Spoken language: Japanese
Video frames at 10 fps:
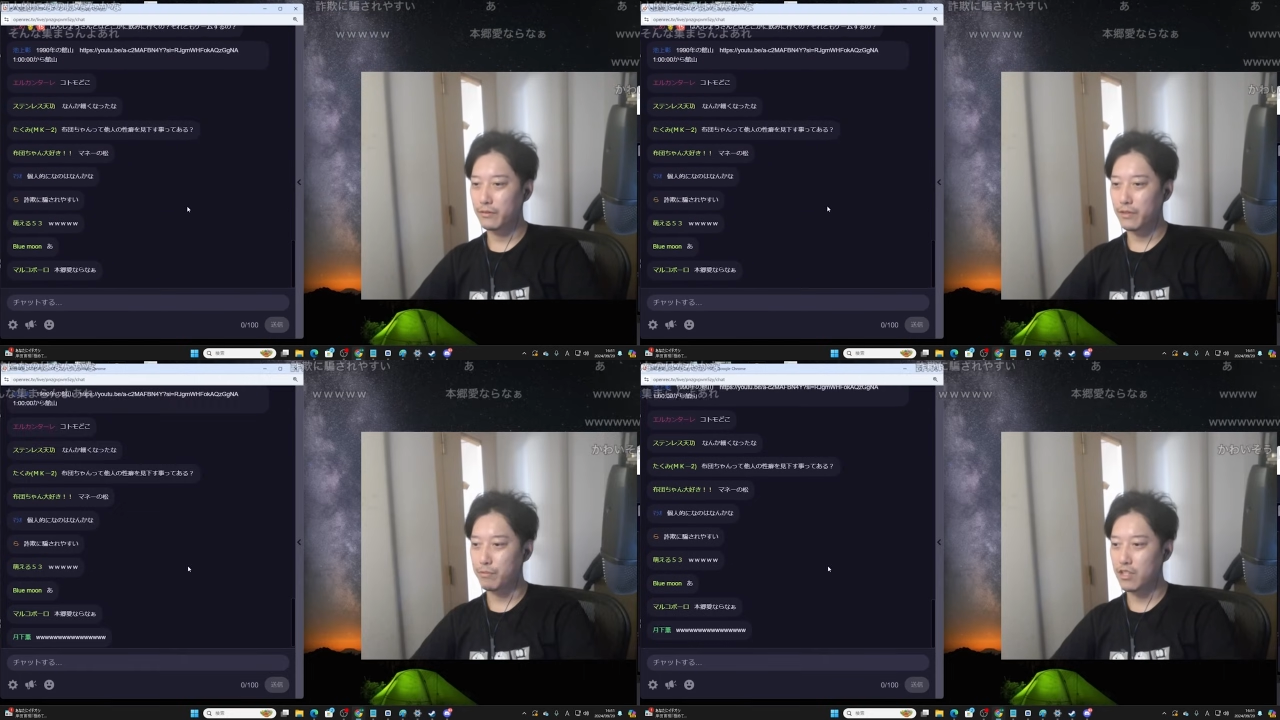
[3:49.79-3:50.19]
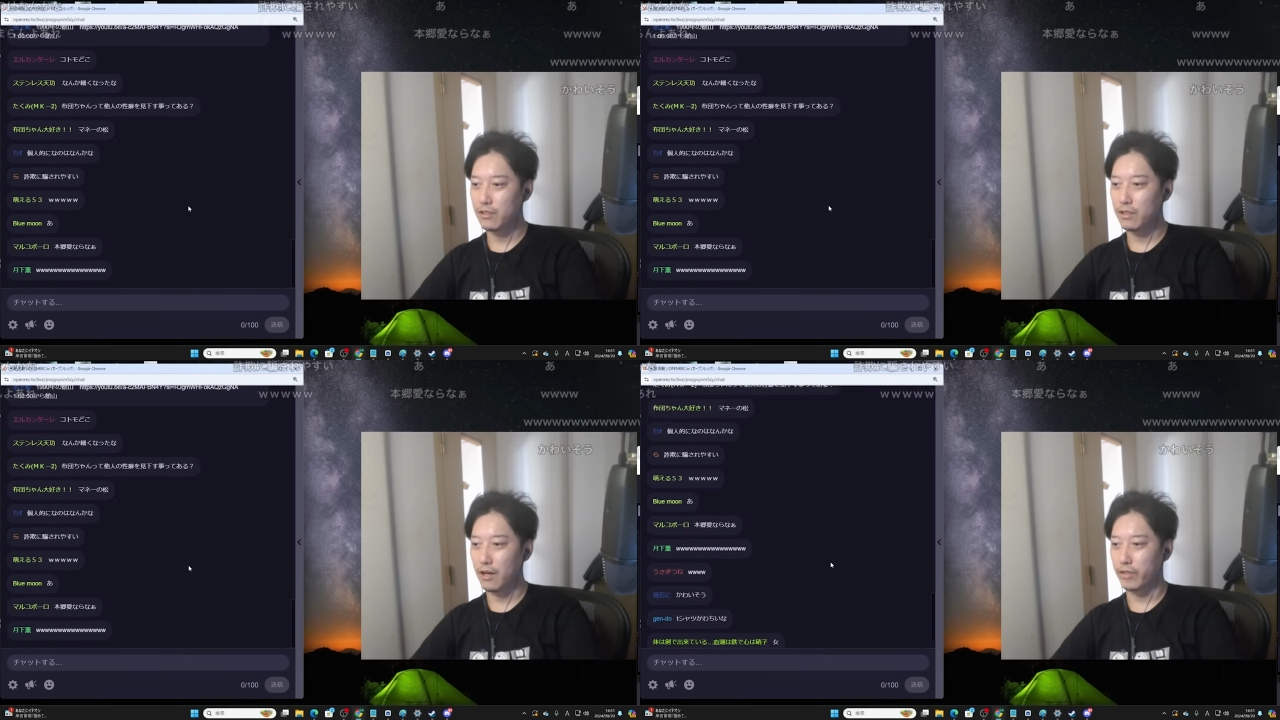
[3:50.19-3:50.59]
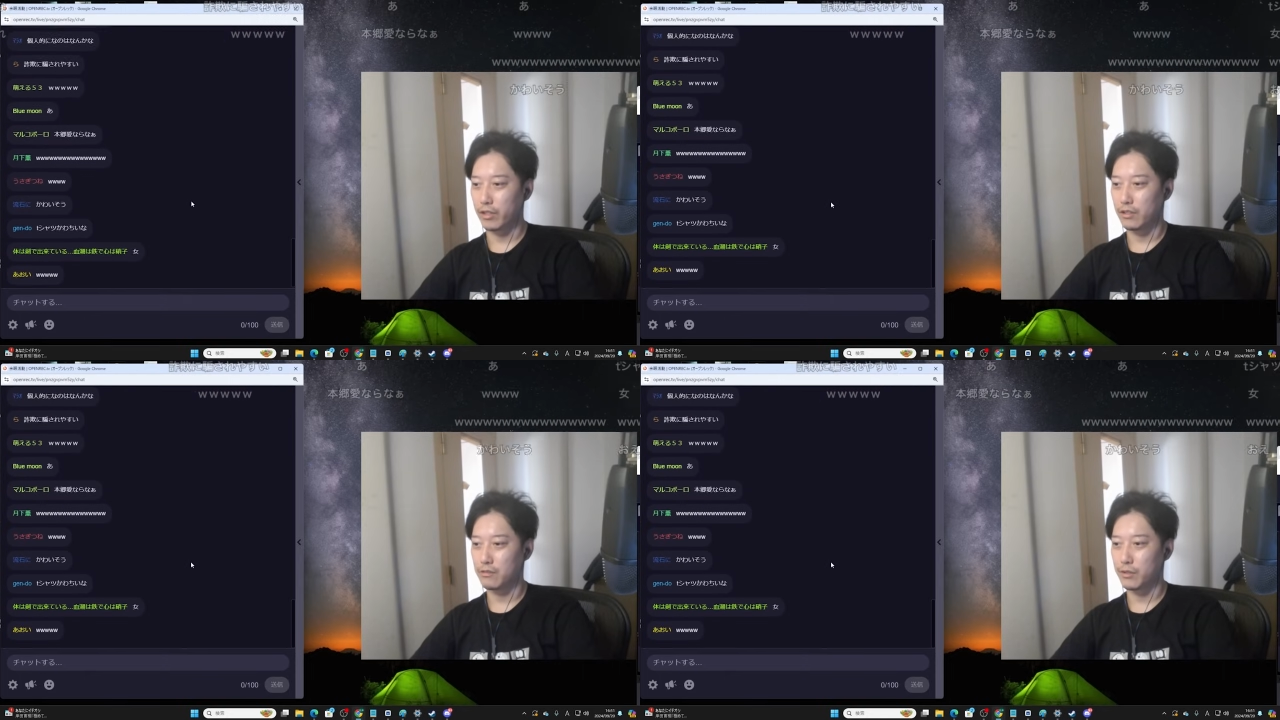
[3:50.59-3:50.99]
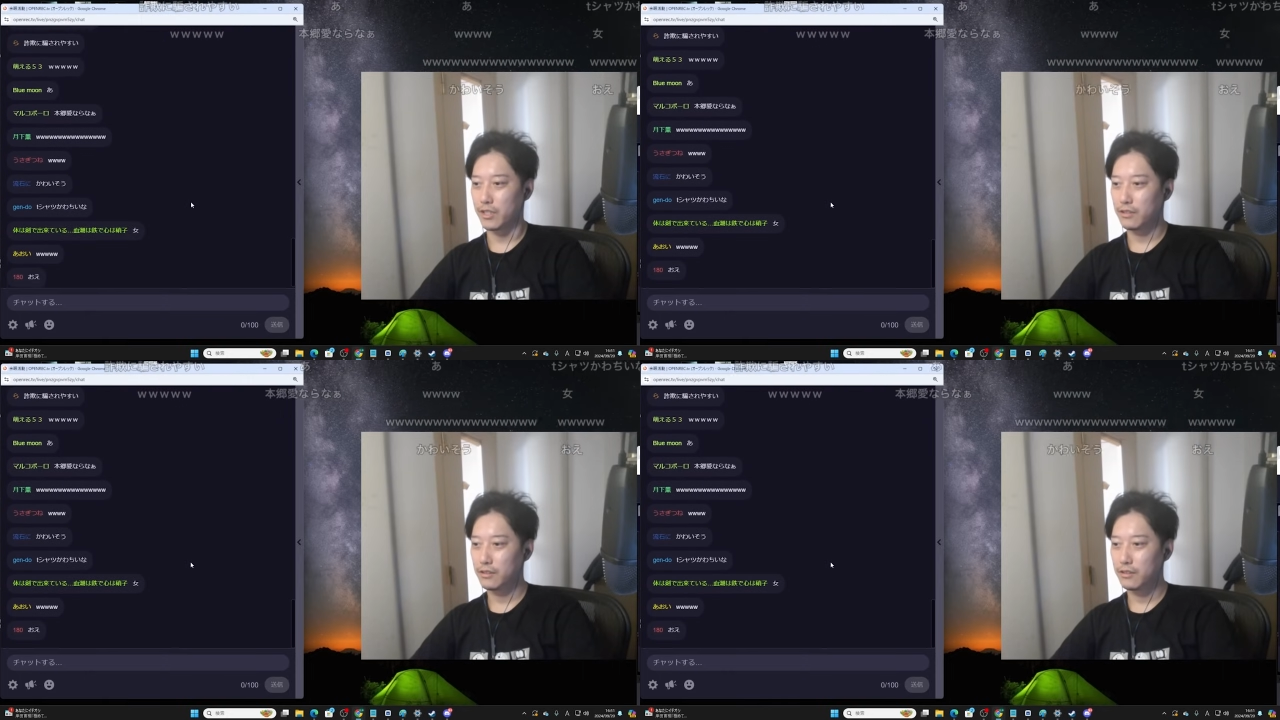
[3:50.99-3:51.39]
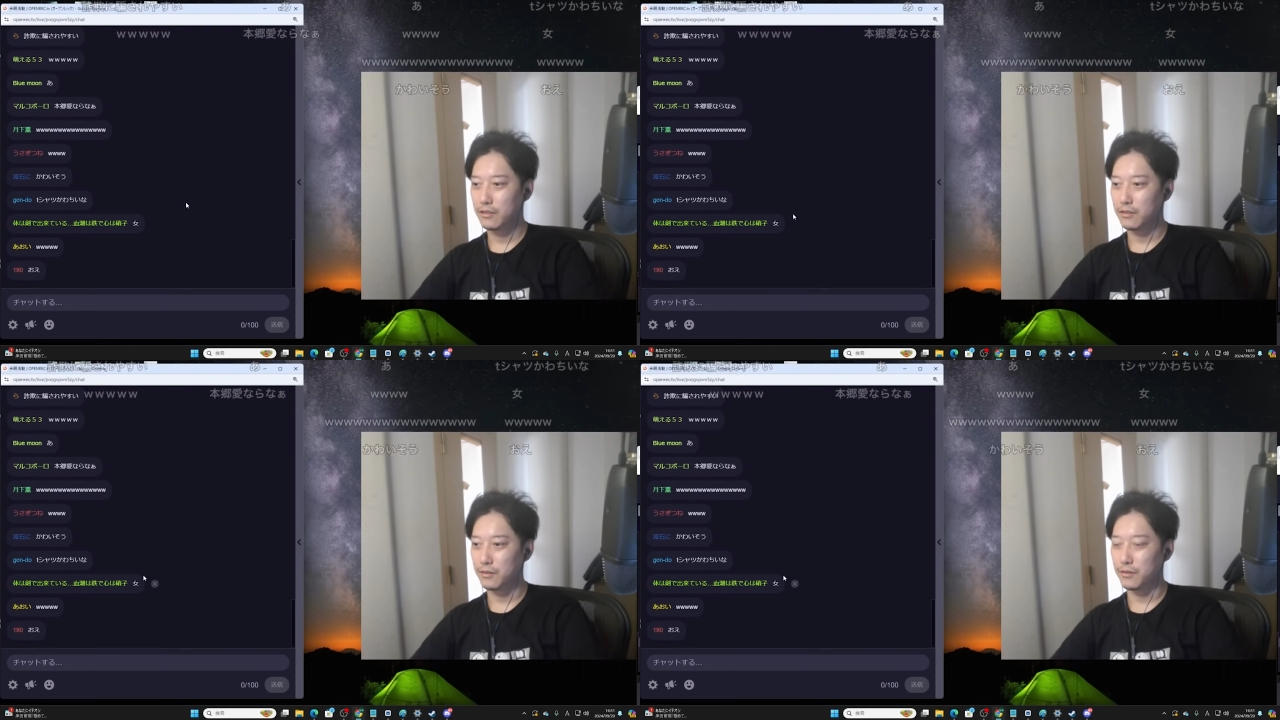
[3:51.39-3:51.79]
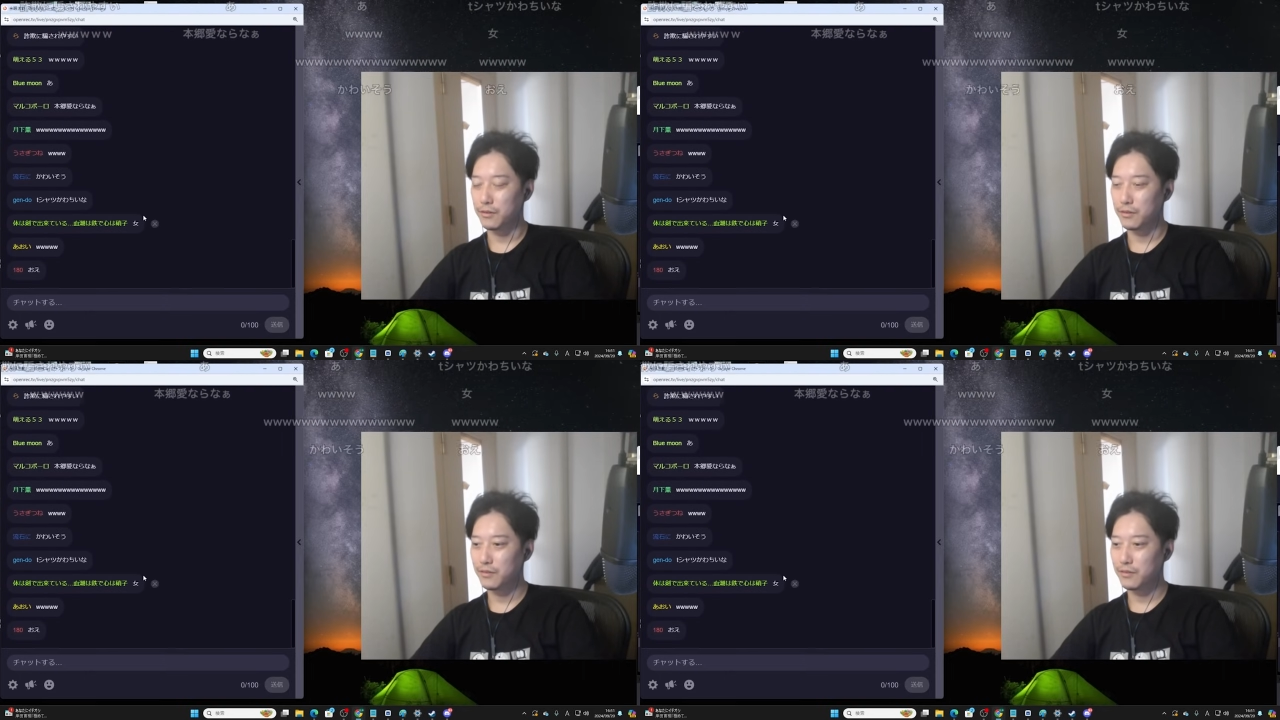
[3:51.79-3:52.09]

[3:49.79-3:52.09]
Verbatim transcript: キャプチャーにあったなそれうん